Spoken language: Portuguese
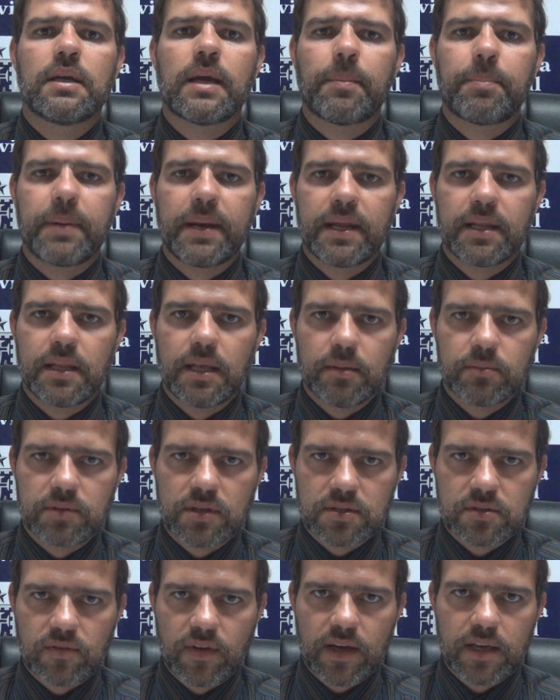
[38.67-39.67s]

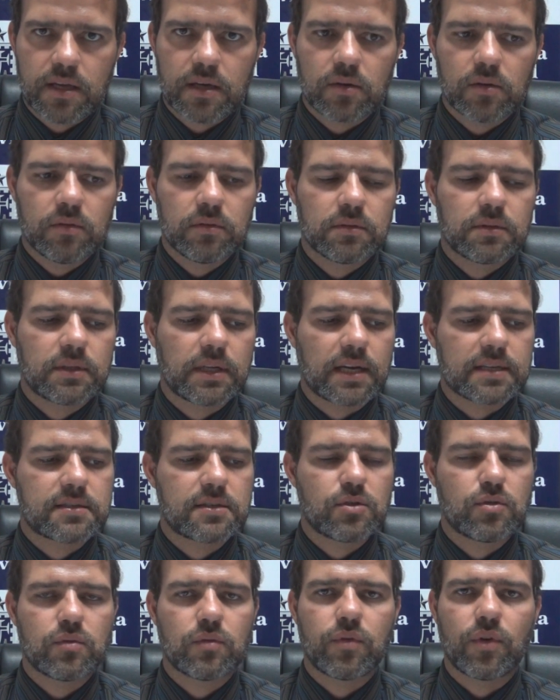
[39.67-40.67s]
Apreendemos esse veículo,
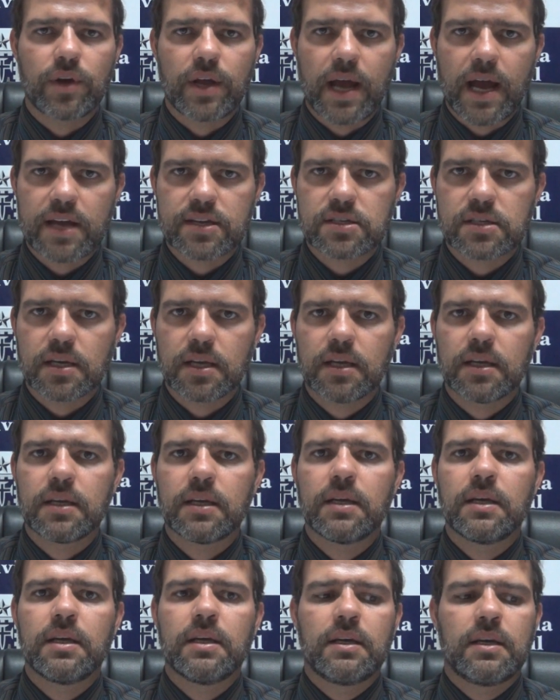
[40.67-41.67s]
trata-se de um Voyage, né?
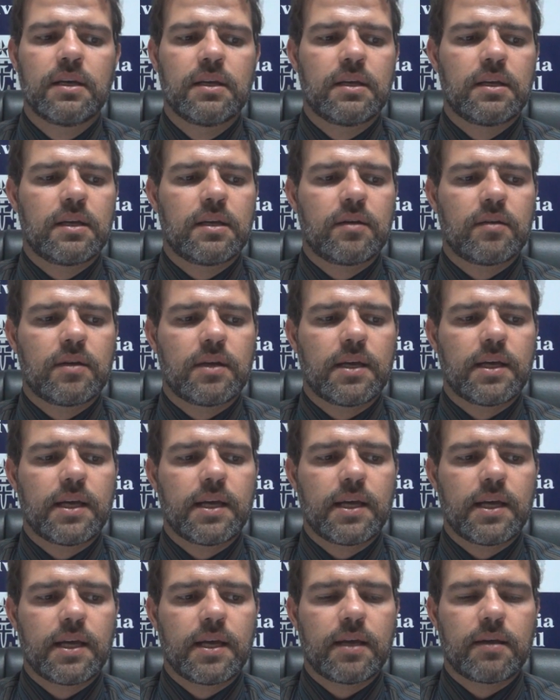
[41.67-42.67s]
Hum.
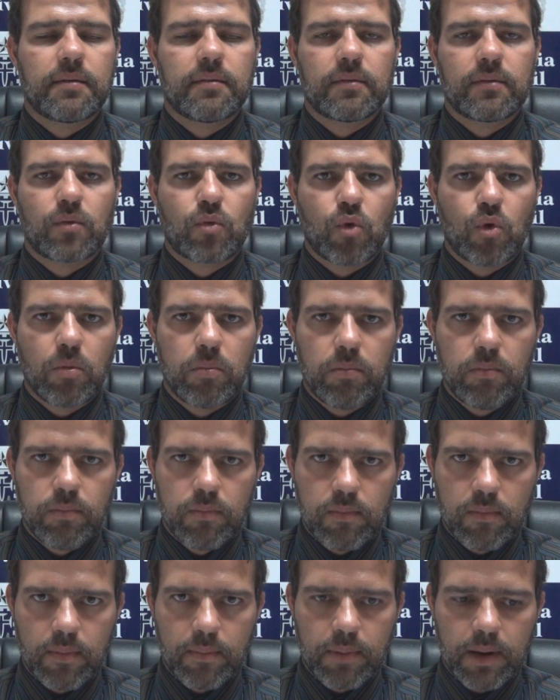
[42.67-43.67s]
É, cor
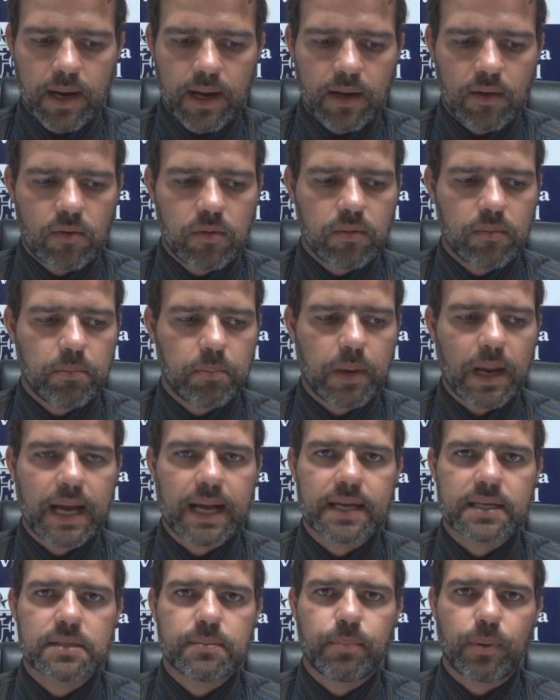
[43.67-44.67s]
branco,
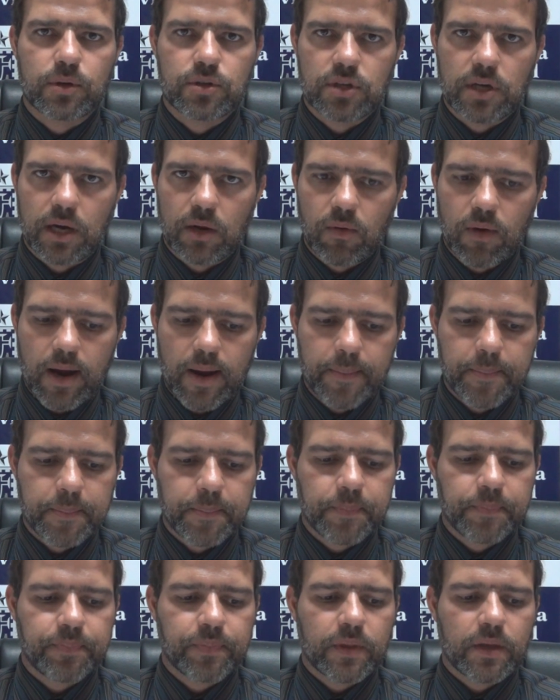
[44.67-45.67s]
placa de Potiraguá.
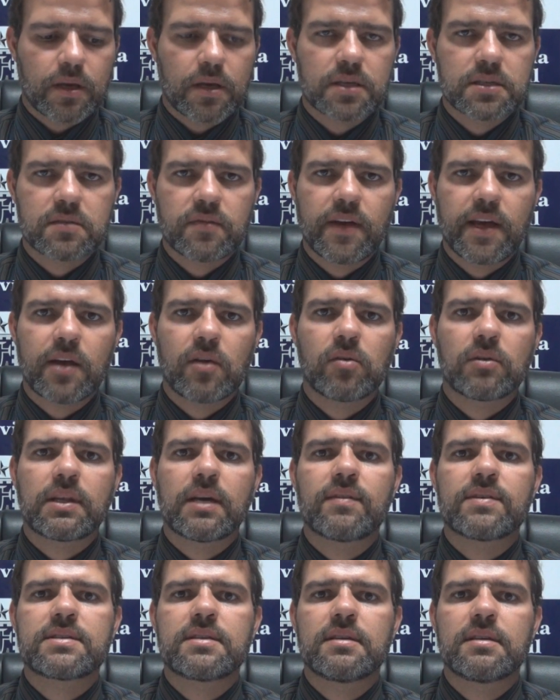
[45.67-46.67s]
Esse veículo
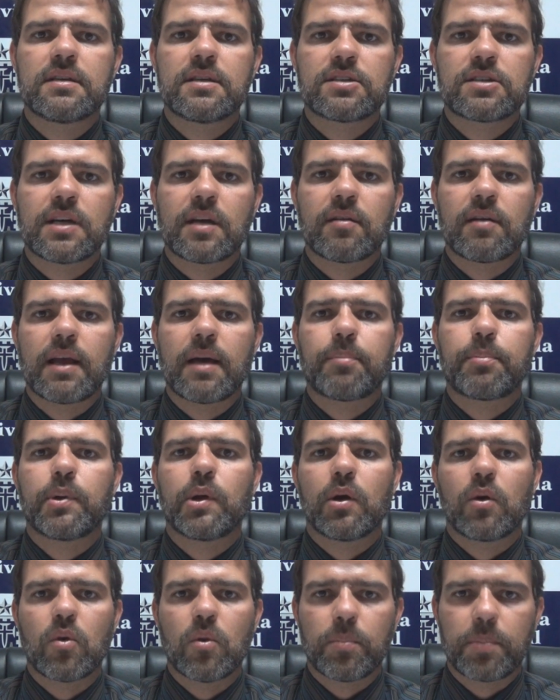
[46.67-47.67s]
estava sendo deixado lá
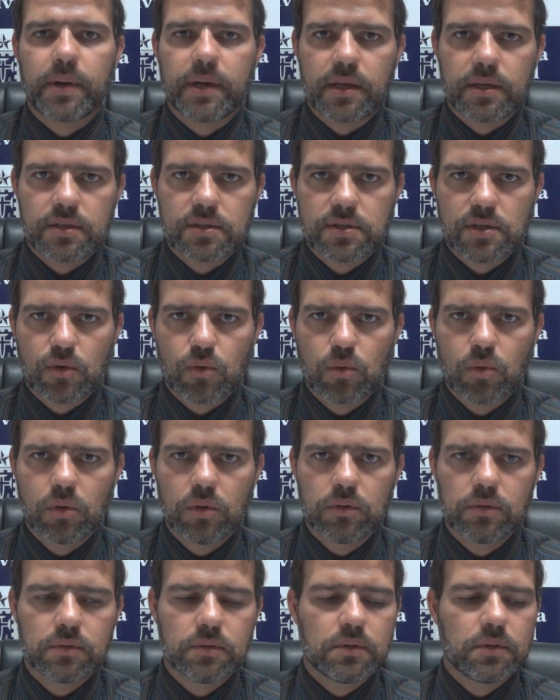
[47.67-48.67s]
pela companhia de
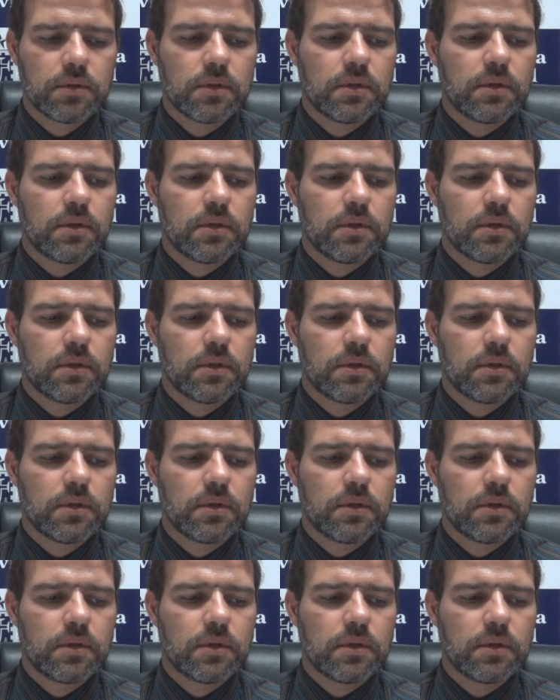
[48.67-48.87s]
seguros.